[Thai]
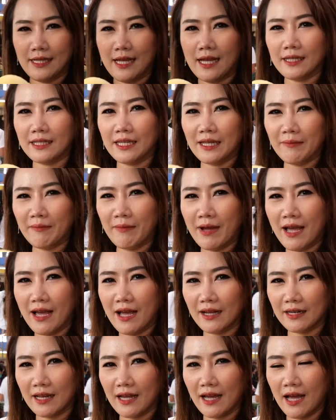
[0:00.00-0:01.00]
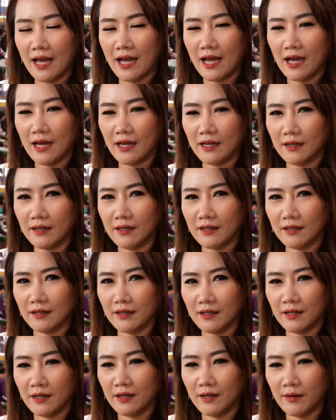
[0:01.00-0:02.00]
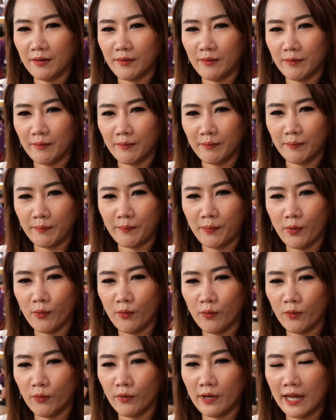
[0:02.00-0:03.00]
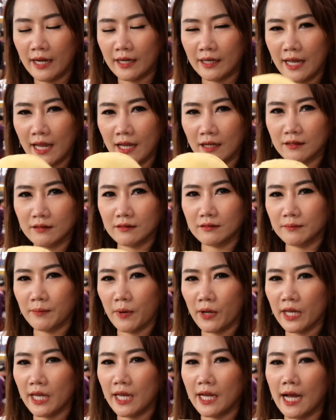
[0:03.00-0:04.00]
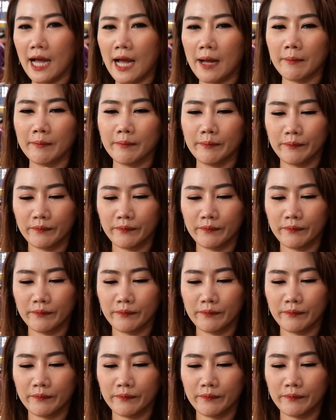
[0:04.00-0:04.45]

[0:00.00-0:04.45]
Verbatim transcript: น่ากินมากนะคะคูเล็กๆ พอดีคำ